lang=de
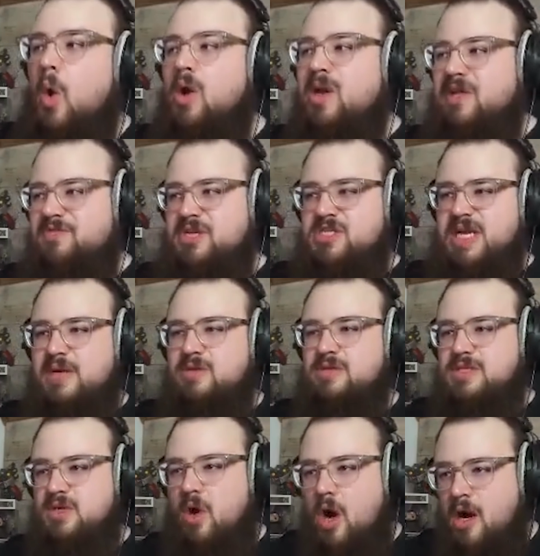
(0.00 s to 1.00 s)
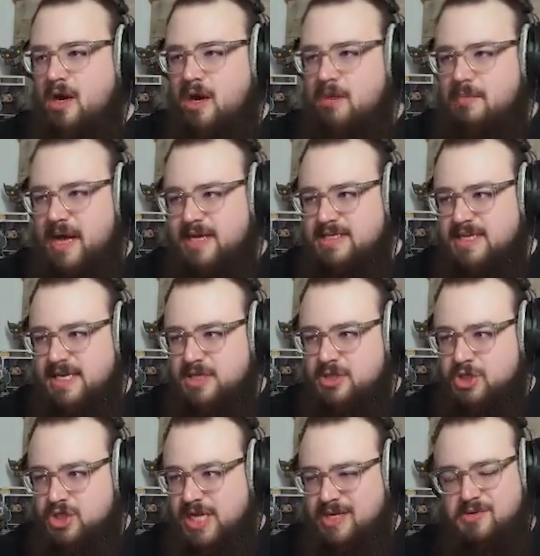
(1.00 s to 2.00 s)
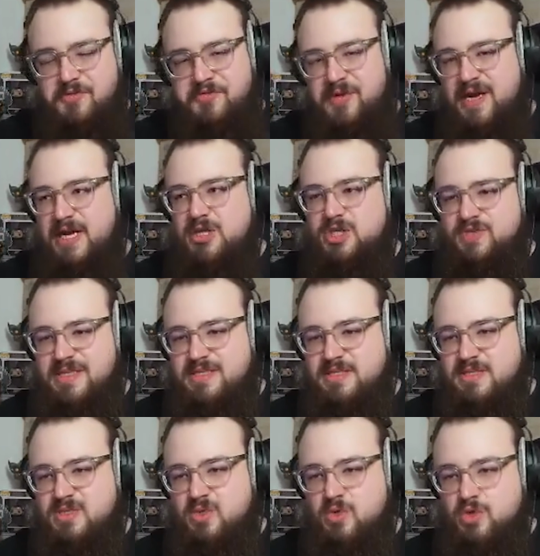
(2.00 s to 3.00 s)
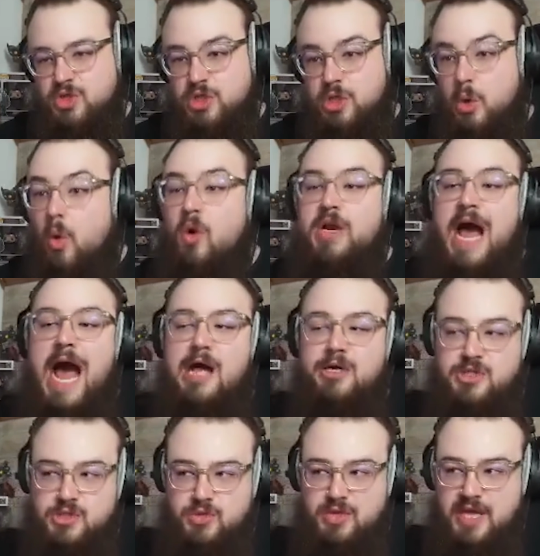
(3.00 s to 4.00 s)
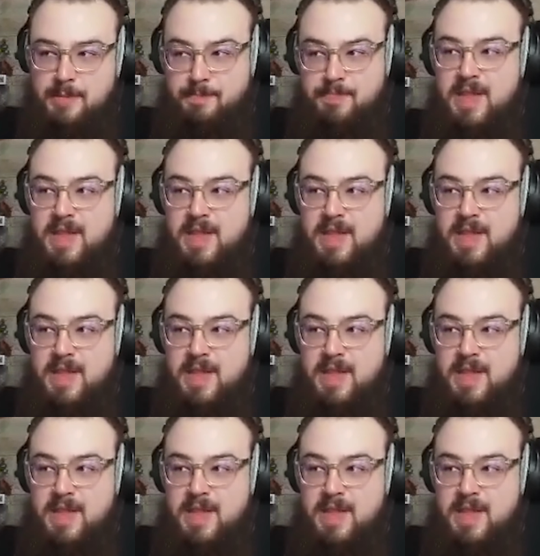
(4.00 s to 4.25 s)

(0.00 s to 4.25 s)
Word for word: oder wir stellen uns in Orgrimmar in die Innenstadt und fangen an Schwänze zu lutschen oder zu gehen.